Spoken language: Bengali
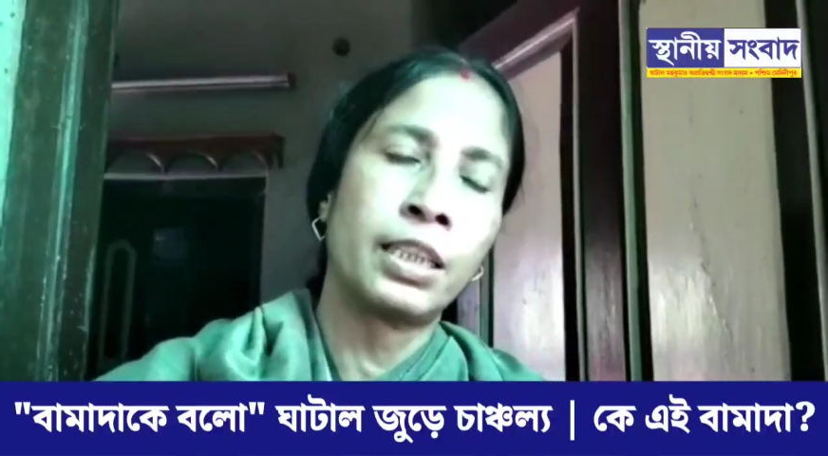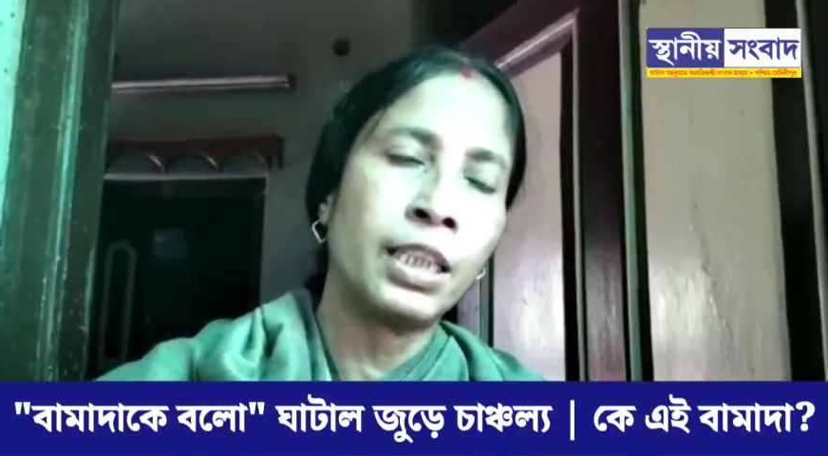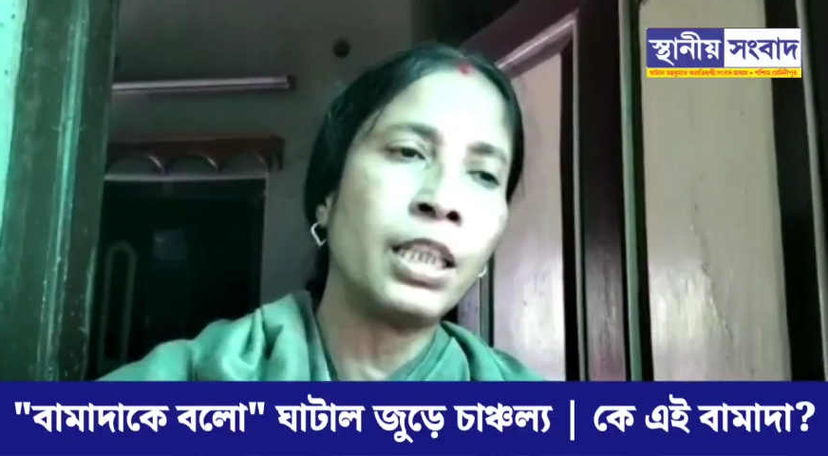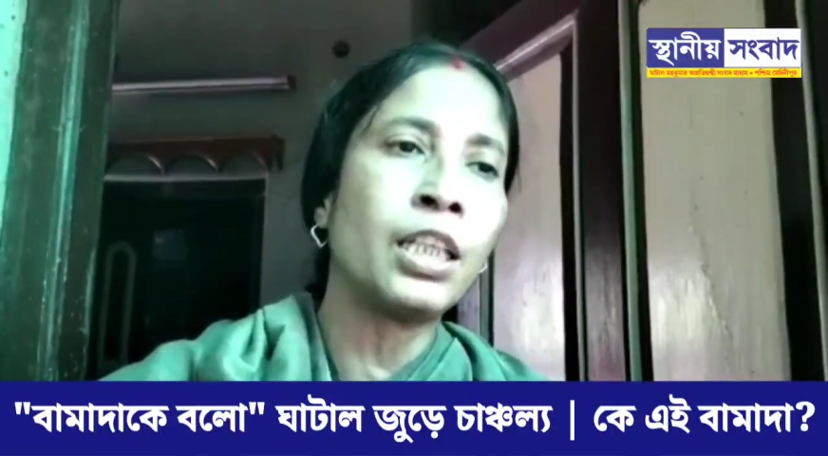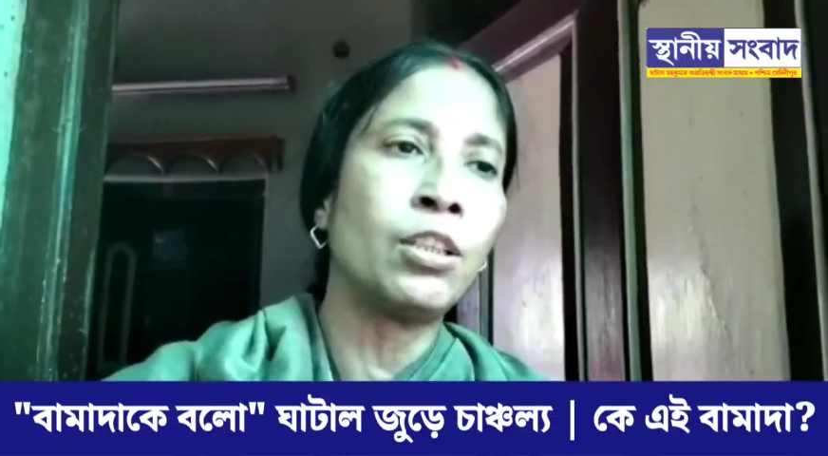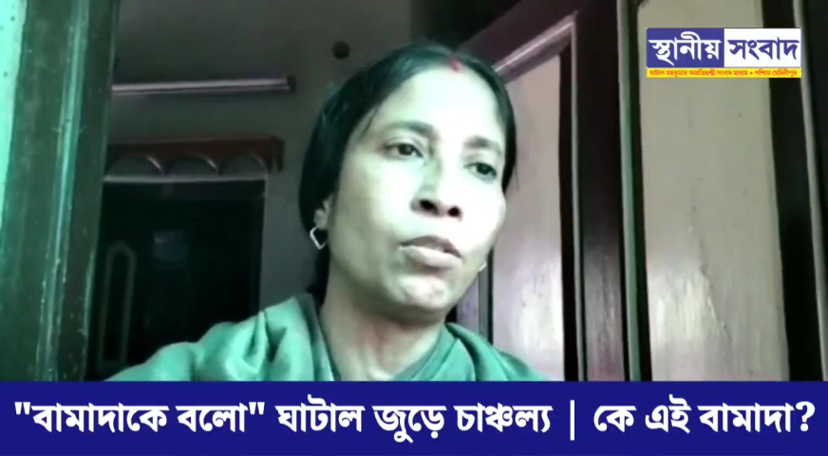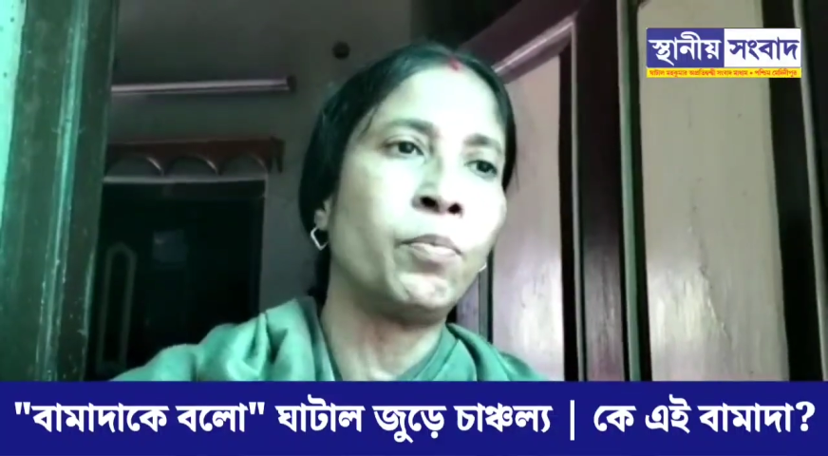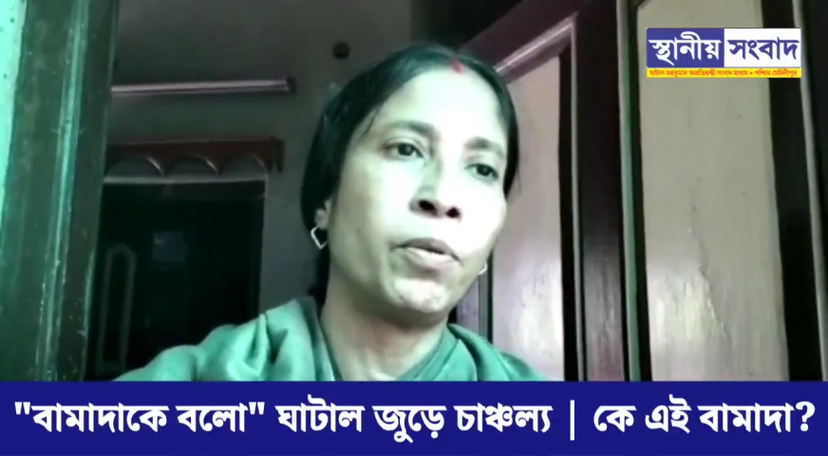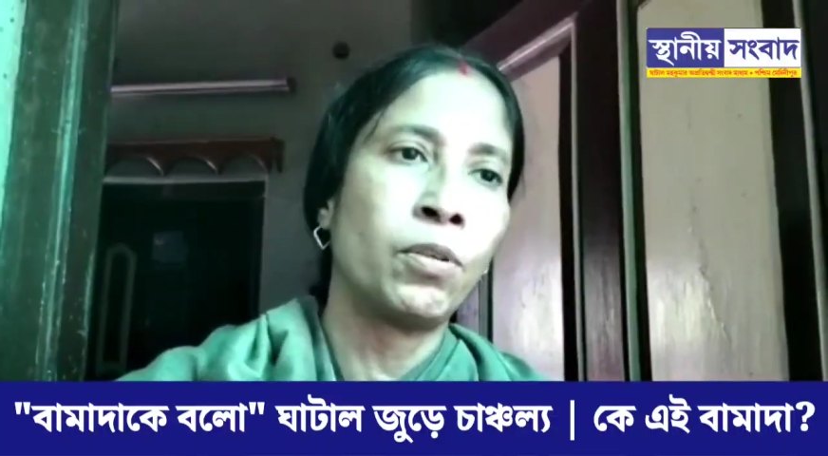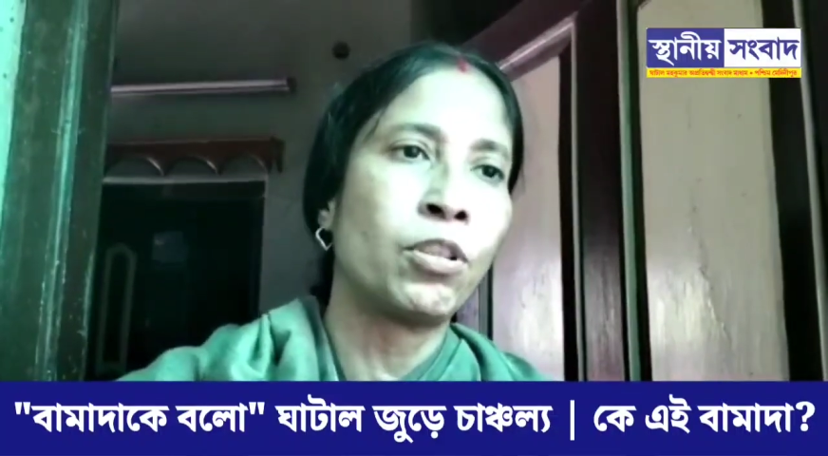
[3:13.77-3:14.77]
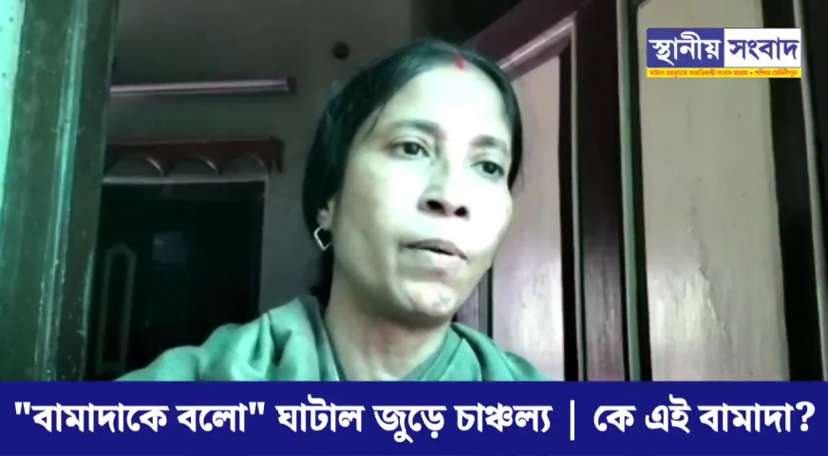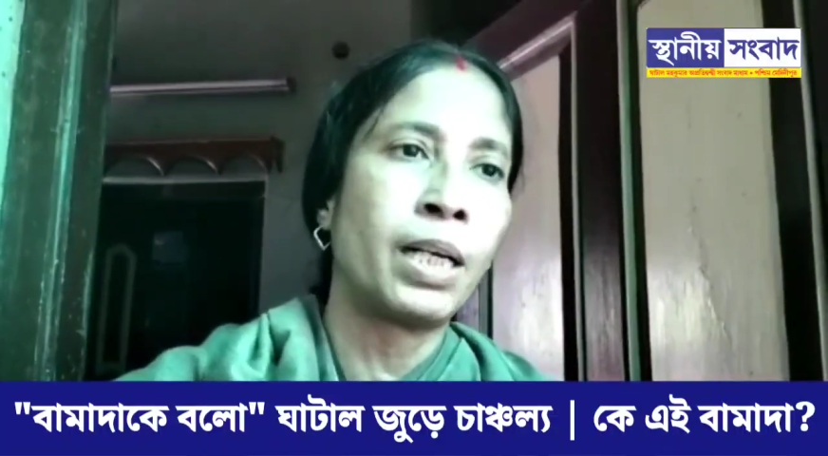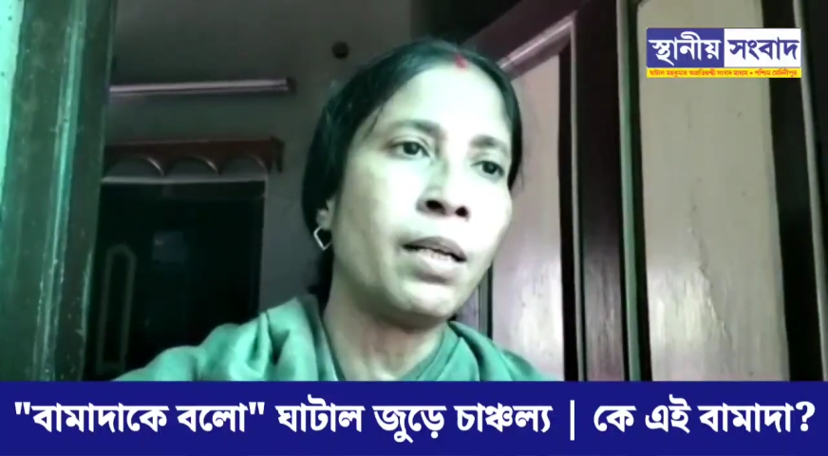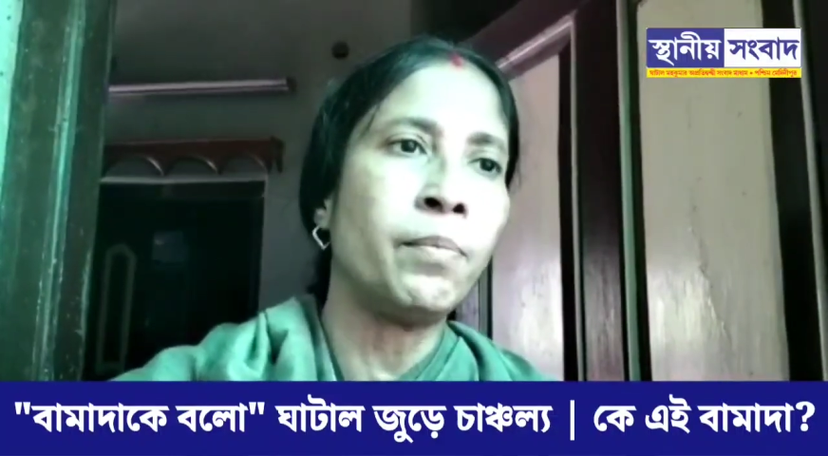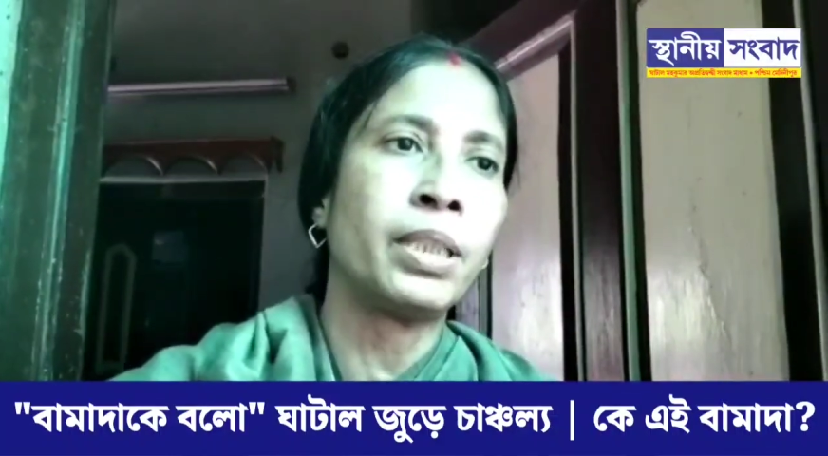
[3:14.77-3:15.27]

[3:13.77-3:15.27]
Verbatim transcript: তিনি কিন্তু পৌরসভাটা